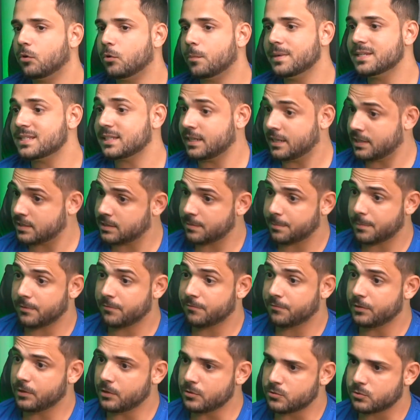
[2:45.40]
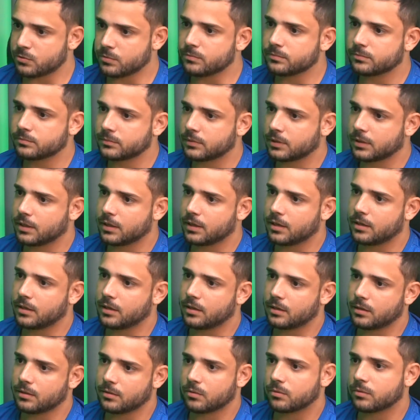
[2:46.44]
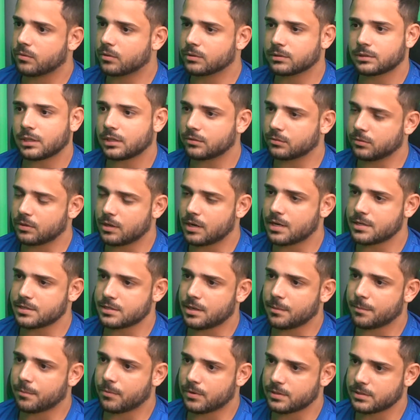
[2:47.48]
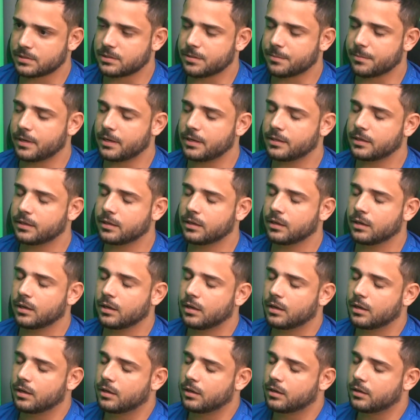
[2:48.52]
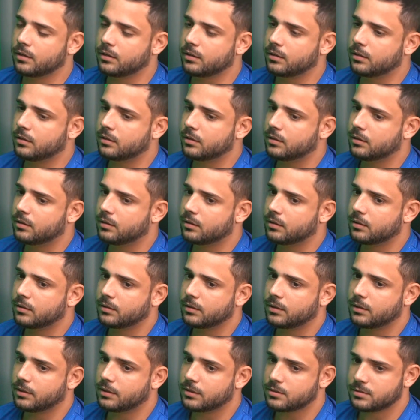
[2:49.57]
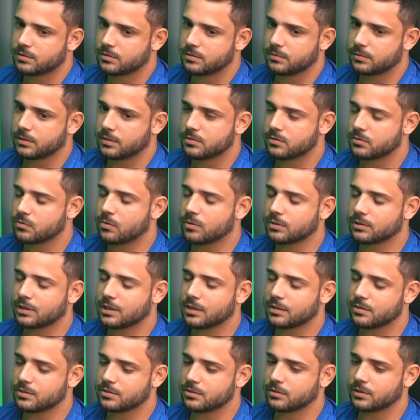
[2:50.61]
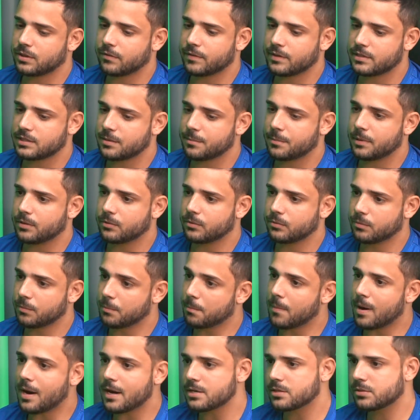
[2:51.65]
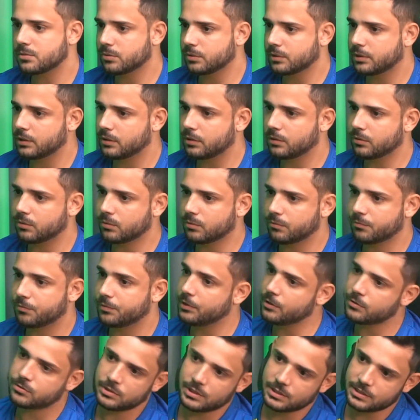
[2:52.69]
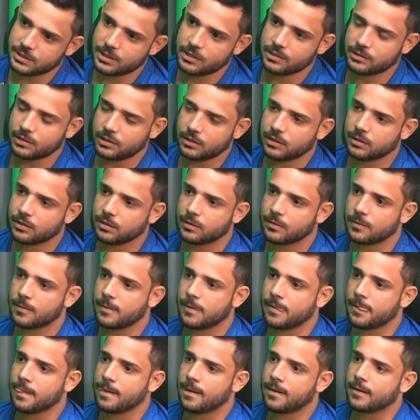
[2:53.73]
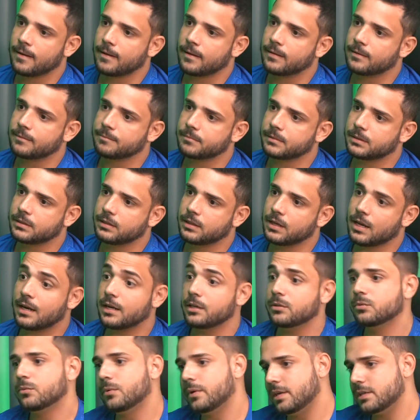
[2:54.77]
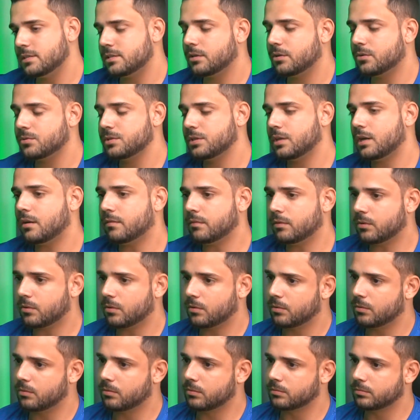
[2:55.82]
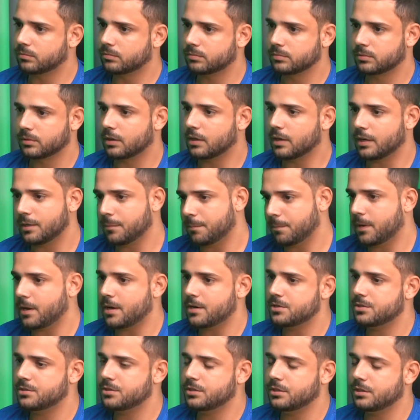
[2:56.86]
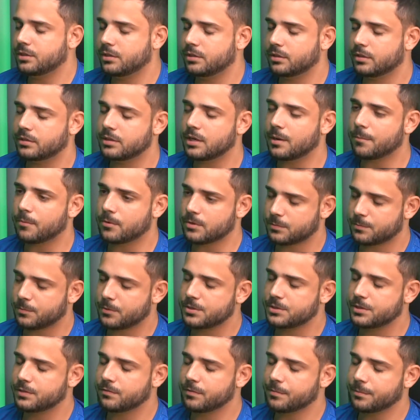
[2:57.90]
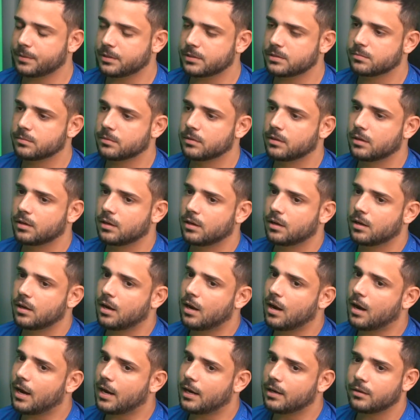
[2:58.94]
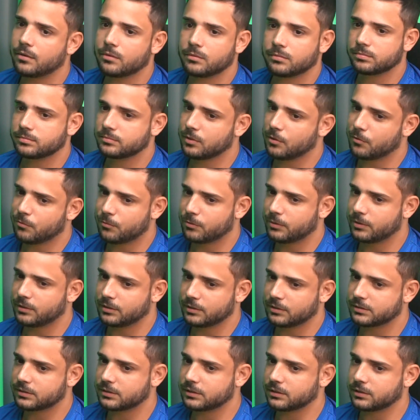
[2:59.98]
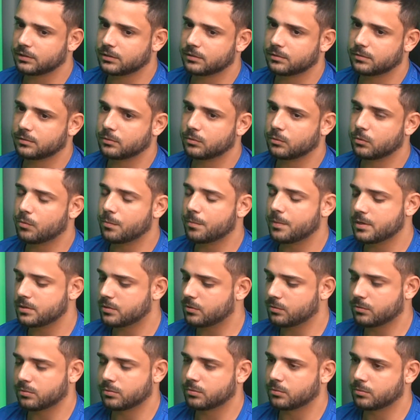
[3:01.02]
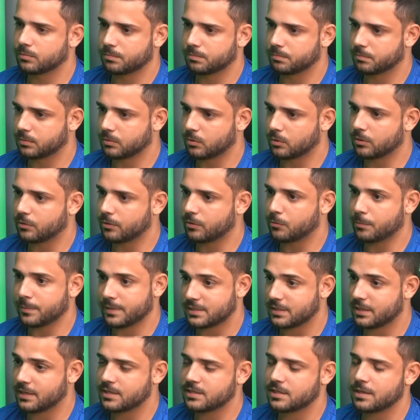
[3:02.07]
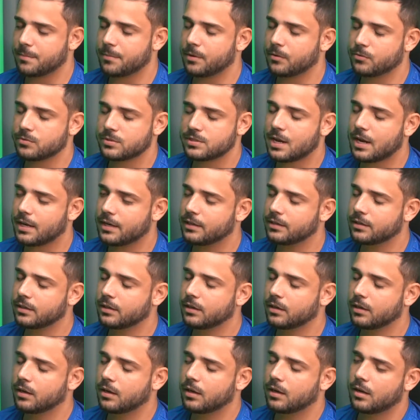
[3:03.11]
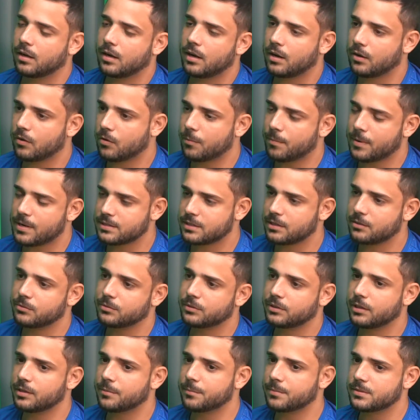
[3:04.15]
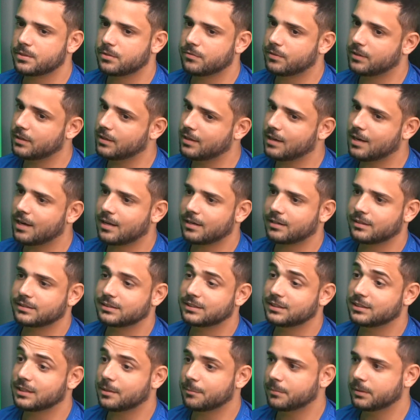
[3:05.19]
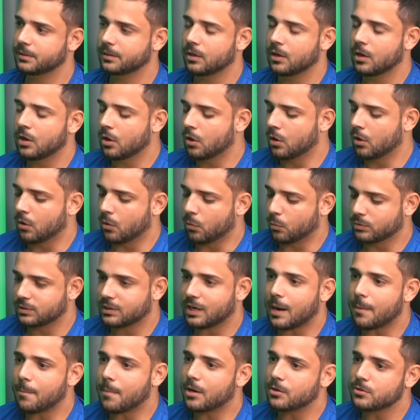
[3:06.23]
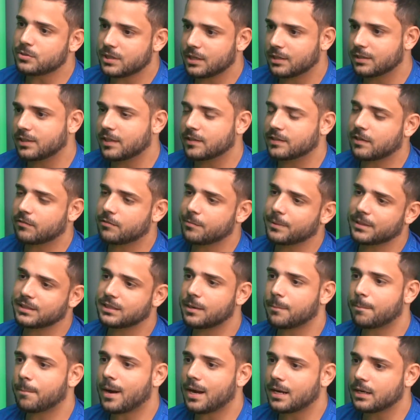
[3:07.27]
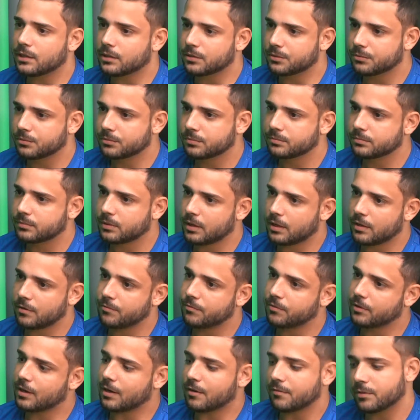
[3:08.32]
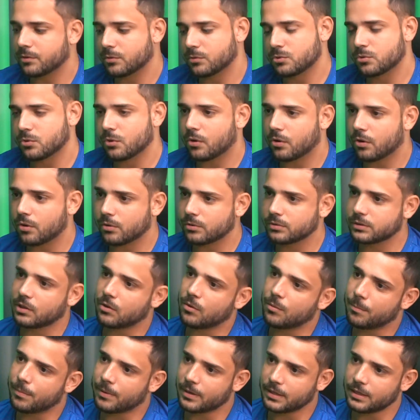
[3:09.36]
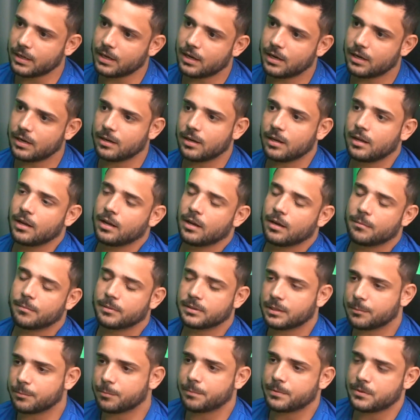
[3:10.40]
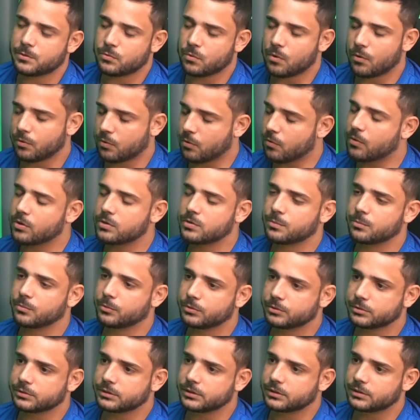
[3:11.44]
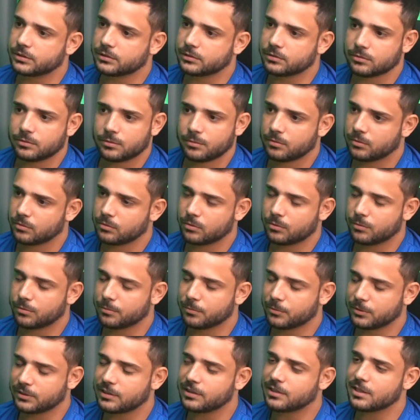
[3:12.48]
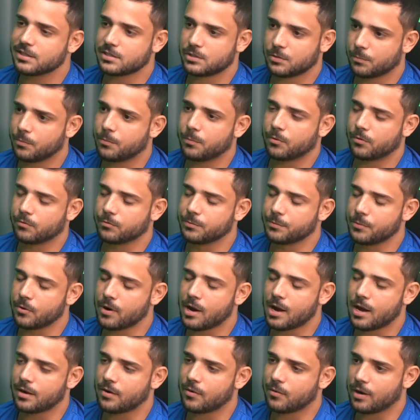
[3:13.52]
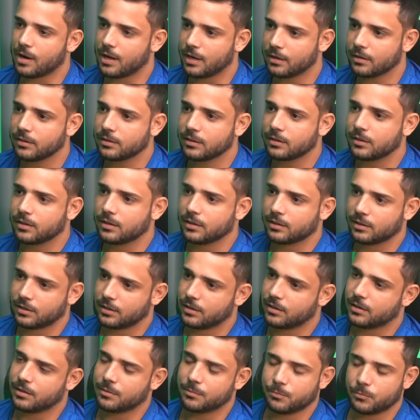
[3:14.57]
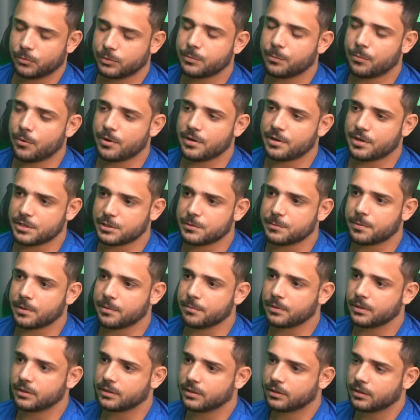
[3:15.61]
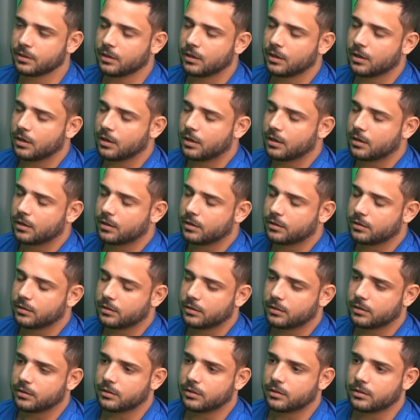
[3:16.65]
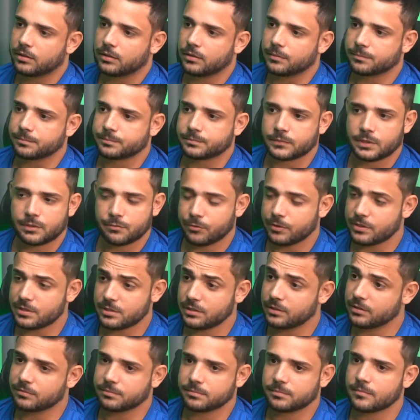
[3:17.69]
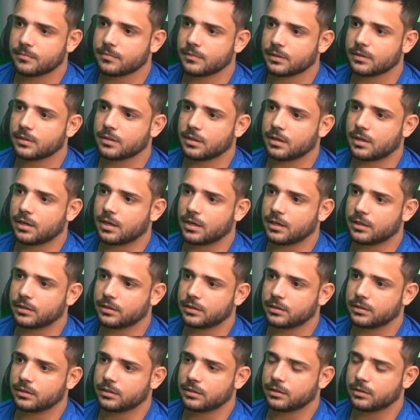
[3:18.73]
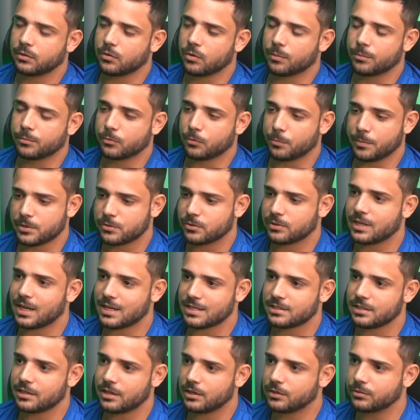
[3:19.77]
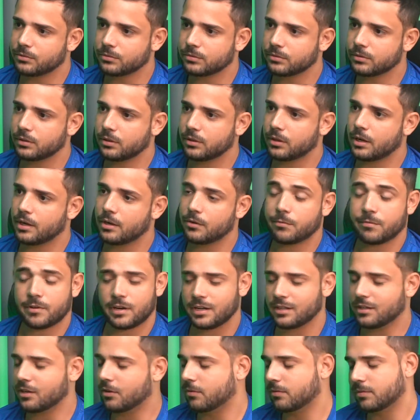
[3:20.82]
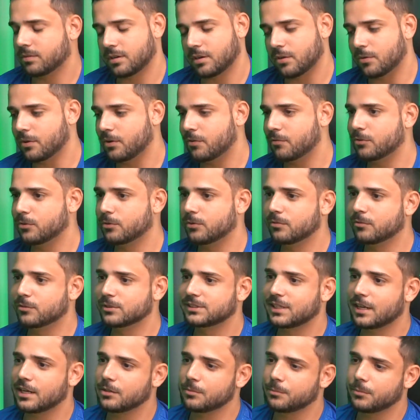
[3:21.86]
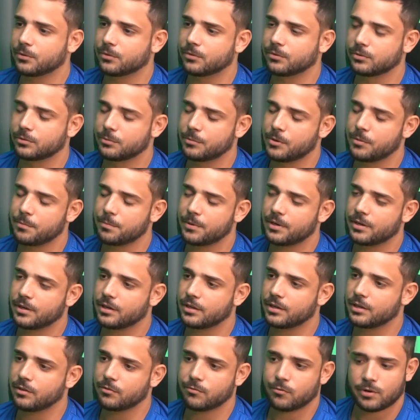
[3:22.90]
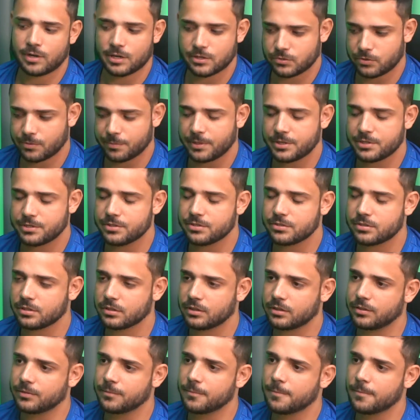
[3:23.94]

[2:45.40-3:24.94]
comecei a receber fixo. É, contrato, um caso de aposta também, né? E, e nesse, nesse contrato, assim, eu estava recebendo mais do que o fixo da CLT. Caraca! E além do extra que eu tirava com ganho e perde de, de aposta esportiva mesmo. Aí eu fui, assim, no começo, eu não, não, quando eu comecei a receber, eu não saí, né? Aí com o passar do tempo, assim, eu falei, cara, esse tá me... O trabalho CLT tava me atrapalhando. É, ficar vendo os jogos, acompanhar, mandar pro pessoal que eu gosto muito de... Eu dou muita atenção pro povo do meu canal lá, que é muito importante para mim, né? E, e foi assim. Aí, como começou a dar certo, e aí eu falei, não, agora eu vou, vou sair do meu, do meu emprego aqui e focar somente nisso aqui.